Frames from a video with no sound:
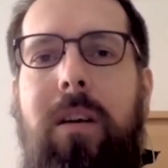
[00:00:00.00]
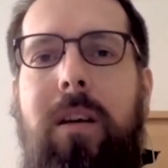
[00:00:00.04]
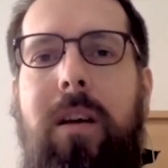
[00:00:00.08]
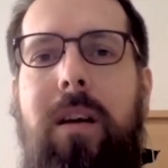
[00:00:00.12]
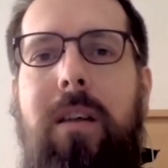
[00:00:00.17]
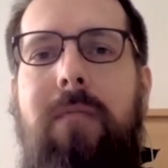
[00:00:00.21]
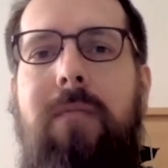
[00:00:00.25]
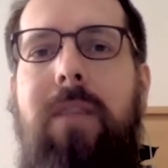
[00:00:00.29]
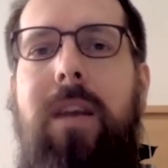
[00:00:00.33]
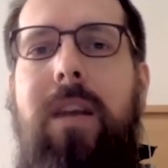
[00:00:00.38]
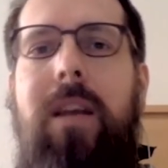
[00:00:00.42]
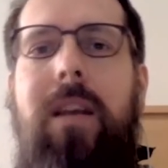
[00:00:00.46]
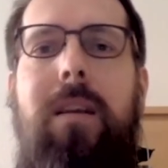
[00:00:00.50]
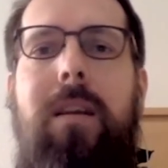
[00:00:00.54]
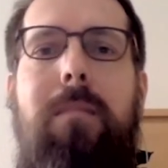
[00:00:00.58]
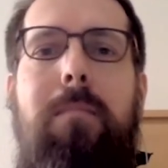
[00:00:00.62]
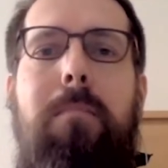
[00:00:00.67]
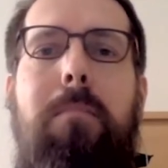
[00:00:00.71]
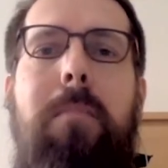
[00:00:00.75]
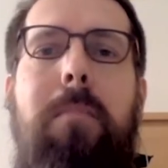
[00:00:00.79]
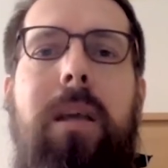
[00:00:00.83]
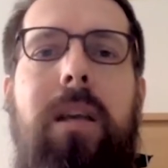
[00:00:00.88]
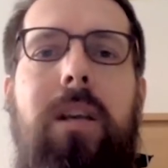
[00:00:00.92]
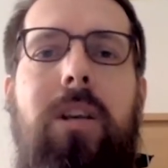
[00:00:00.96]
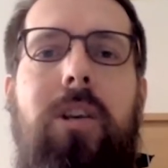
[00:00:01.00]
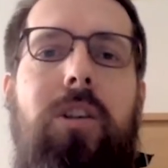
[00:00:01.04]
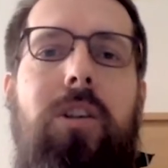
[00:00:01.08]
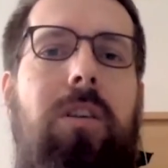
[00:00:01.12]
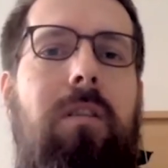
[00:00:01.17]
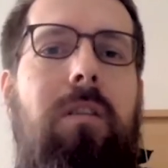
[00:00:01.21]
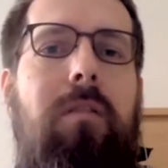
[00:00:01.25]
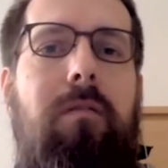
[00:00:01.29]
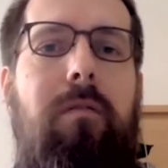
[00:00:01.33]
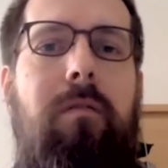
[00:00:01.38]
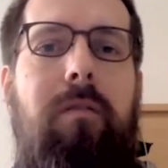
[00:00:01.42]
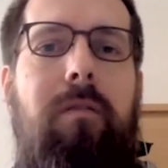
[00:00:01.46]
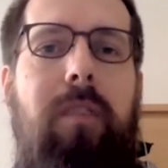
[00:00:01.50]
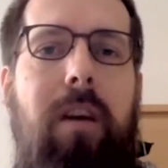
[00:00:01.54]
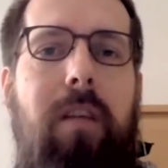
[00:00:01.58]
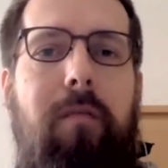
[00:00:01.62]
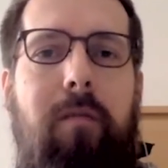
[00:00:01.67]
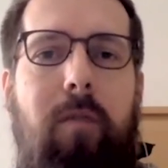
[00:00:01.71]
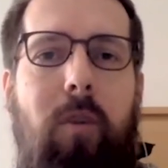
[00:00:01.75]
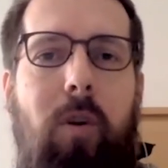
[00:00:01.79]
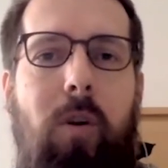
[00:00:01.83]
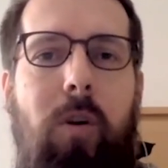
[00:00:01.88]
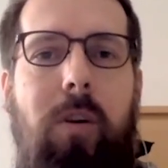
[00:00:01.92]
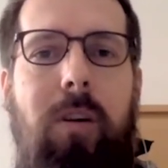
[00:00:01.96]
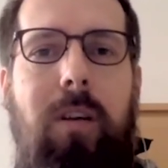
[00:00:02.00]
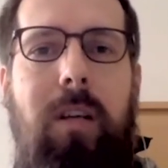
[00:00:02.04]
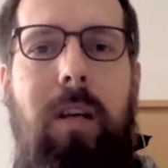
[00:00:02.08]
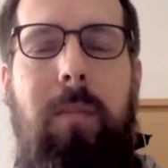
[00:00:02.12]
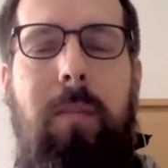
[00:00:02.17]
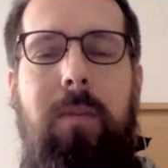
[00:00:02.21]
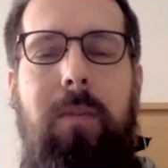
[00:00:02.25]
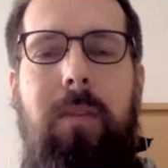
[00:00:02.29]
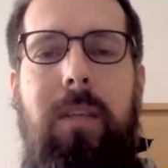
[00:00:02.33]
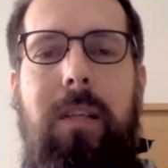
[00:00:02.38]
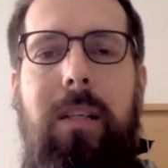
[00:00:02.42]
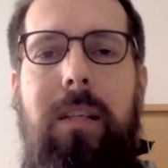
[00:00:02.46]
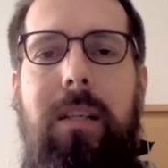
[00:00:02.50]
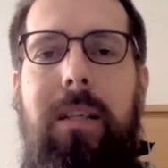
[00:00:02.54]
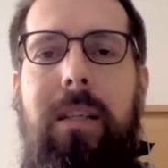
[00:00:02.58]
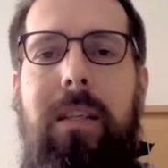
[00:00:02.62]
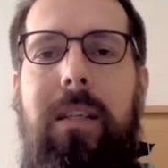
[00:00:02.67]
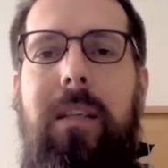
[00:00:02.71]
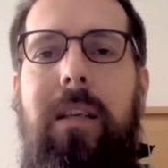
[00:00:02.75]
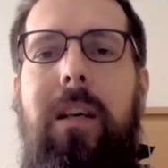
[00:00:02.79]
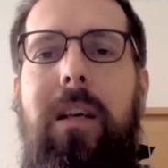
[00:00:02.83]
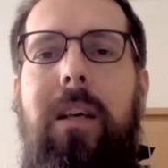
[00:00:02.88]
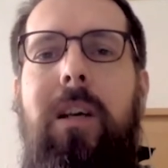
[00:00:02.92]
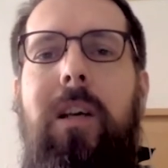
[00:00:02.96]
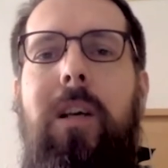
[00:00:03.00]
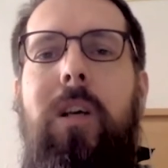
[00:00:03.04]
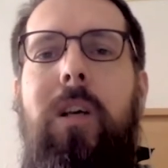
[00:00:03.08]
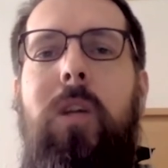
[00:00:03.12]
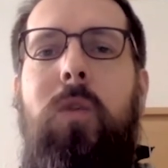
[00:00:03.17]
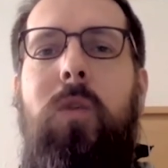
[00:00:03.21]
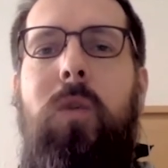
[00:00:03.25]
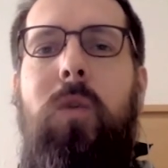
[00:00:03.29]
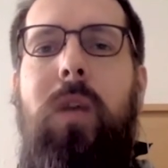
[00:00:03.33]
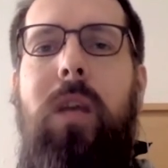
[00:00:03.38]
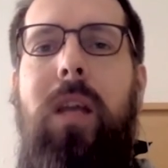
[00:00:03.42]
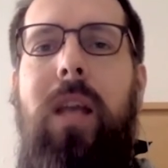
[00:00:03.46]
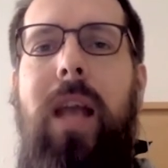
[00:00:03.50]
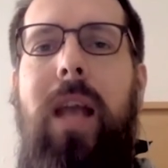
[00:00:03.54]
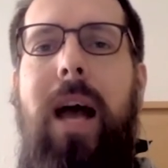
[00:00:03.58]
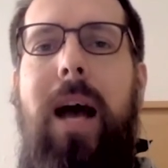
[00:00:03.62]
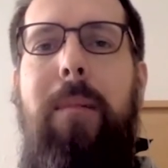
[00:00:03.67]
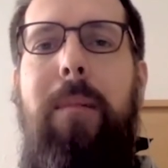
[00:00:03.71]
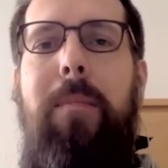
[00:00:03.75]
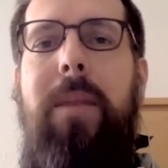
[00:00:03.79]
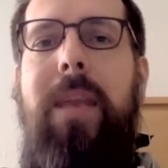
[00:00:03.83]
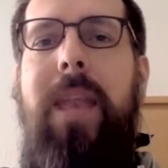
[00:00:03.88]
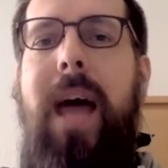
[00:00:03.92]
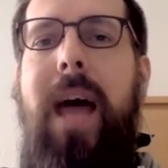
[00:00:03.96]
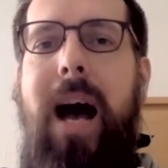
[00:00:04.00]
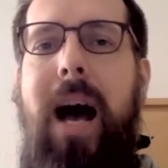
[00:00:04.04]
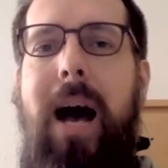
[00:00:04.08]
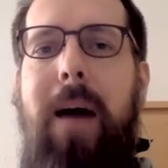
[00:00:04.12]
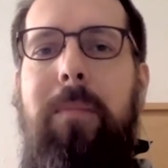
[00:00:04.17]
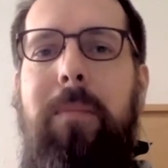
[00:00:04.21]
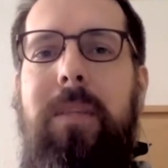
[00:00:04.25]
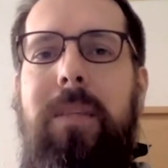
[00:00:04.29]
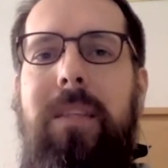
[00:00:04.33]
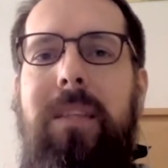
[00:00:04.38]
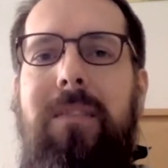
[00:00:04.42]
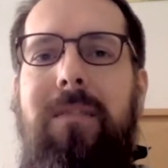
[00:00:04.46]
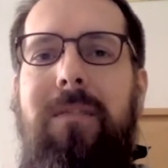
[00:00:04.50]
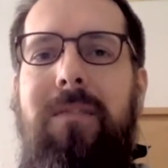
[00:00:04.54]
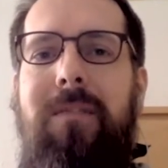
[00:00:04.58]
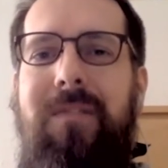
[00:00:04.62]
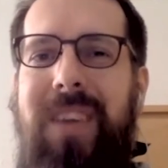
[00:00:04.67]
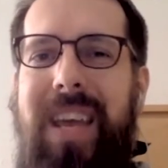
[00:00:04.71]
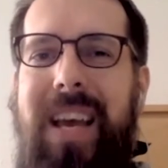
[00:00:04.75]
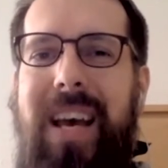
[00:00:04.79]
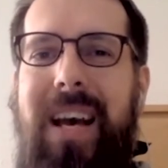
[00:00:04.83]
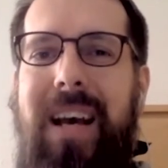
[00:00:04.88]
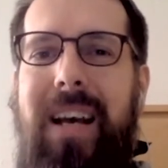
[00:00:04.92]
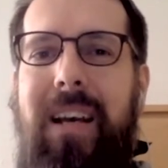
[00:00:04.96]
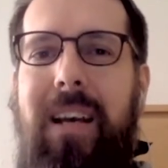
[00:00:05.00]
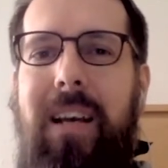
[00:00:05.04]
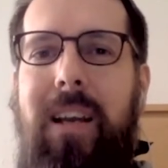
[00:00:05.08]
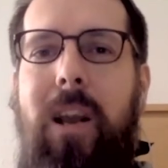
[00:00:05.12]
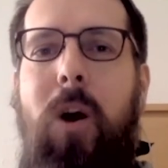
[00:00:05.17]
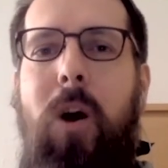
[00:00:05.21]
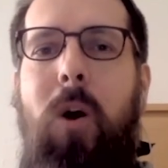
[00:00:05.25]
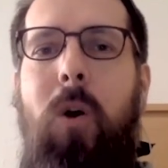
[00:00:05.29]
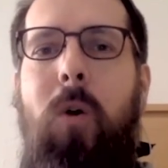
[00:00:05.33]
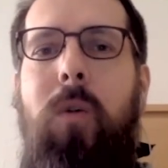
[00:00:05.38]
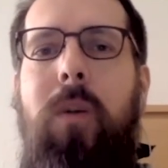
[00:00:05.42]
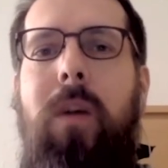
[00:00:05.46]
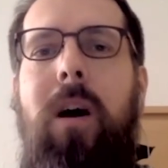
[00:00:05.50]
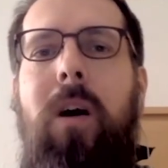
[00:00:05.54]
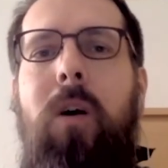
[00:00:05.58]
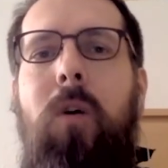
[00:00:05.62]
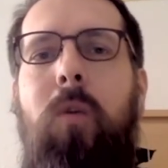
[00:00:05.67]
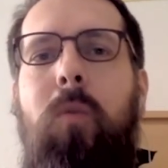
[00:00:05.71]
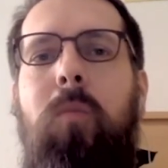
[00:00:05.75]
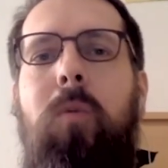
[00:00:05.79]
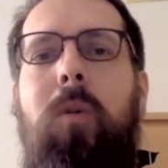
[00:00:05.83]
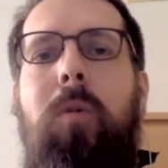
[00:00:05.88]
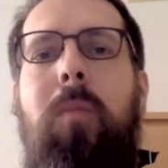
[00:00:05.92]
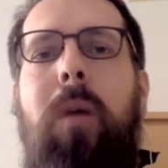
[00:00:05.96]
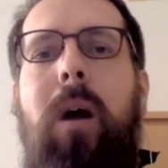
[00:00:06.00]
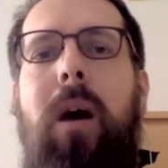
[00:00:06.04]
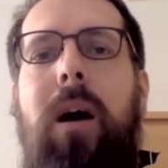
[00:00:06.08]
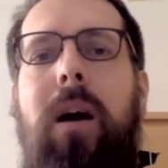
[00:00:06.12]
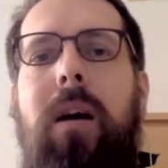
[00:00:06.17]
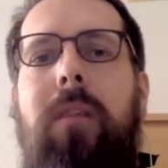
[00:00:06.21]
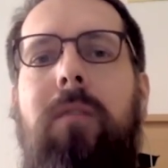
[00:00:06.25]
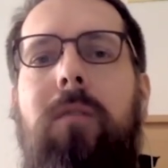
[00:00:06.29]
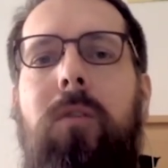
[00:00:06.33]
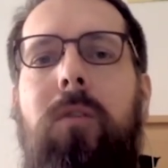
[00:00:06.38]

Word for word: Da werden Menschen verfolgt, wird halt nicht so klar benamst, wer genau da umgebracht